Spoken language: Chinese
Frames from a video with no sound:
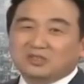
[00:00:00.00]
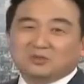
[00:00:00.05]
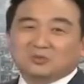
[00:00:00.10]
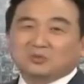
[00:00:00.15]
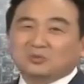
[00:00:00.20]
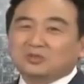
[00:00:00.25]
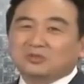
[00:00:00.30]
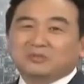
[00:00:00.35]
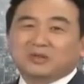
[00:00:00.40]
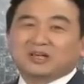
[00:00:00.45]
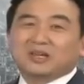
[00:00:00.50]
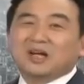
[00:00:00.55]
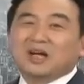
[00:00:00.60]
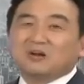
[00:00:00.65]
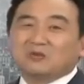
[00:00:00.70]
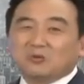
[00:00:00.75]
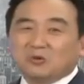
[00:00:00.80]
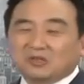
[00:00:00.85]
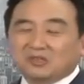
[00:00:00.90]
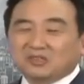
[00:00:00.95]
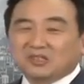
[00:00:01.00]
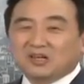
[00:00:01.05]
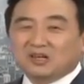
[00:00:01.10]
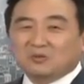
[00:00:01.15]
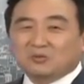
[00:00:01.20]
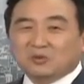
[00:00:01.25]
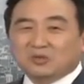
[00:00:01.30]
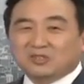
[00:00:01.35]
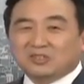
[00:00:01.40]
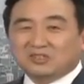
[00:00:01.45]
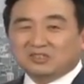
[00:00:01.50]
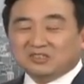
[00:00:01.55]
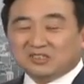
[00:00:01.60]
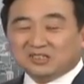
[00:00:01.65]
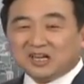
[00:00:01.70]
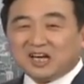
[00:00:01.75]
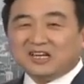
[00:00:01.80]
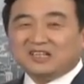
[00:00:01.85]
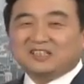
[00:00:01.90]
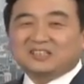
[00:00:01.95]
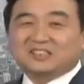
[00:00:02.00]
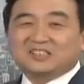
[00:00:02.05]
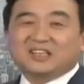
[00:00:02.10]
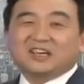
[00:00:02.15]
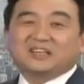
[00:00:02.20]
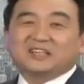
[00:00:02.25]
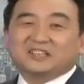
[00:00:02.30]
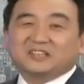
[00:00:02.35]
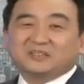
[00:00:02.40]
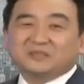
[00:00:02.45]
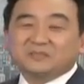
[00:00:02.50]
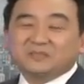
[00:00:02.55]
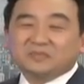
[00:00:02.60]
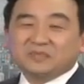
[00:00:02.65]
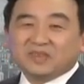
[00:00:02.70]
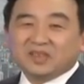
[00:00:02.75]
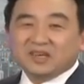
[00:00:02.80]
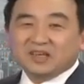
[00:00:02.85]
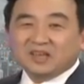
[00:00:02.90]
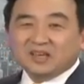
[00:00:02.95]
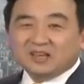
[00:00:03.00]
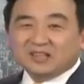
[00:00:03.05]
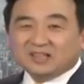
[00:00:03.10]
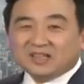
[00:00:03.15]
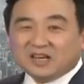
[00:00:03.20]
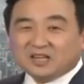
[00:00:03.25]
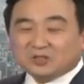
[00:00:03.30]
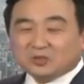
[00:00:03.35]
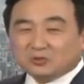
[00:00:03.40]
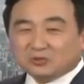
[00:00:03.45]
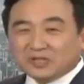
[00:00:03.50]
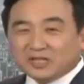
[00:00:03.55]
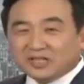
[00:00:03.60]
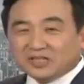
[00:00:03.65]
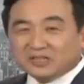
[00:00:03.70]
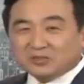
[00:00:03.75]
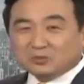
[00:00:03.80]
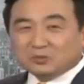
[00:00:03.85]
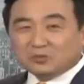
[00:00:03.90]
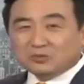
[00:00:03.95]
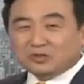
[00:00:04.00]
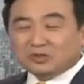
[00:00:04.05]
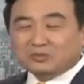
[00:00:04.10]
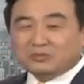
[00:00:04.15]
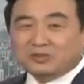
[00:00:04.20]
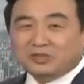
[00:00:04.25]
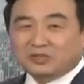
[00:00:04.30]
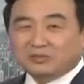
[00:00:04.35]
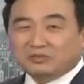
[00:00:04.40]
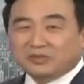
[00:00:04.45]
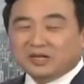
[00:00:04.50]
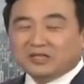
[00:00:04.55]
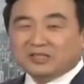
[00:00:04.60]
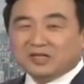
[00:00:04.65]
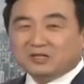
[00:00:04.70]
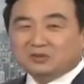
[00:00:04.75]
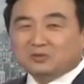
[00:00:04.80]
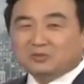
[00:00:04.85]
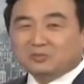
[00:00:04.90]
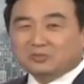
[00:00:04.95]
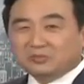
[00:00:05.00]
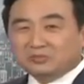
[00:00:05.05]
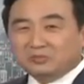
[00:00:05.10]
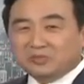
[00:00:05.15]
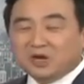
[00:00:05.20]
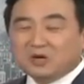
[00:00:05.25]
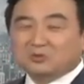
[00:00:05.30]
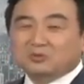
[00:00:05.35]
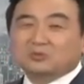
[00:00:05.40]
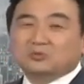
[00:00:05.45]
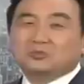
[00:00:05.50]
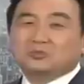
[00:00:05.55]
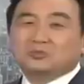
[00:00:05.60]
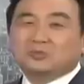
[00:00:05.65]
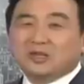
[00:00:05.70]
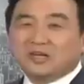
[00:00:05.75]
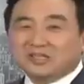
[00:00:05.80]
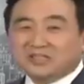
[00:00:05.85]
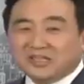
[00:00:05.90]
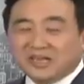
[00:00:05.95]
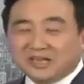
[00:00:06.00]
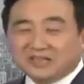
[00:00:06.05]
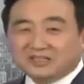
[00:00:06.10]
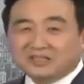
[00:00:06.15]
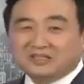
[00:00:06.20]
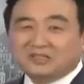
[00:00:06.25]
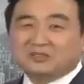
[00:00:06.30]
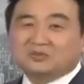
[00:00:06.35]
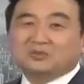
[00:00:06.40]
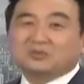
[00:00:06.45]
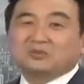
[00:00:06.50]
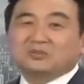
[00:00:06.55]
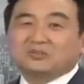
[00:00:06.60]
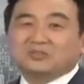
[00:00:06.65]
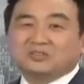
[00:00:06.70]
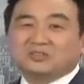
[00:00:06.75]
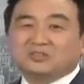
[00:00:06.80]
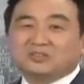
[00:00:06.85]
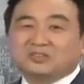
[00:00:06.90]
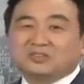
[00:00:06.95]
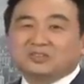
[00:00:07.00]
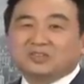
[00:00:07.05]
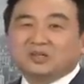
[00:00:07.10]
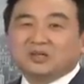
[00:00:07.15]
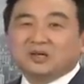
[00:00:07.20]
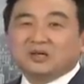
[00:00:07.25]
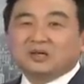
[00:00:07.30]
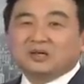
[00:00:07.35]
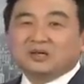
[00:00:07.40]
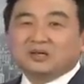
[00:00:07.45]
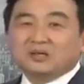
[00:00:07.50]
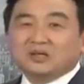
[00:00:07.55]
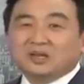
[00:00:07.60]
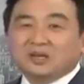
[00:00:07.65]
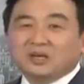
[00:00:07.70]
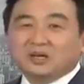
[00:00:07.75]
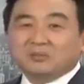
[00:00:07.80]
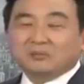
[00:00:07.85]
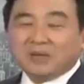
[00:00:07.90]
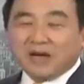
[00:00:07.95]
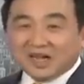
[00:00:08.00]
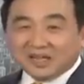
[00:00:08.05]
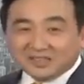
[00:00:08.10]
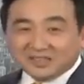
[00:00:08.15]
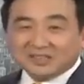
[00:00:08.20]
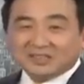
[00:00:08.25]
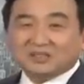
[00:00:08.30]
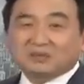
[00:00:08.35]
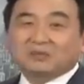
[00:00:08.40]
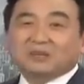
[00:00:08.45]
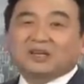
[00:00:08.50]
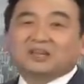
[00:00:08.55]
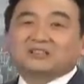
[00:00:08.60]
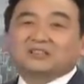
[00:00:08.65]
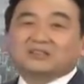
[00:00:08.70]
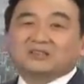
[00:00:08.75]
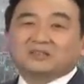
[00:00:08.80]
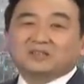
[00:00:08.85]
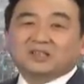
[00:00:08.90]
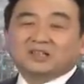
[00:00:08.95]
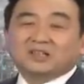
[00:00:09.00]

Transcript: 体的故事没看过，那我只是看这个电影。 他从这个故事影片当中描述出来、演绎出来，就是，拍的这个片子。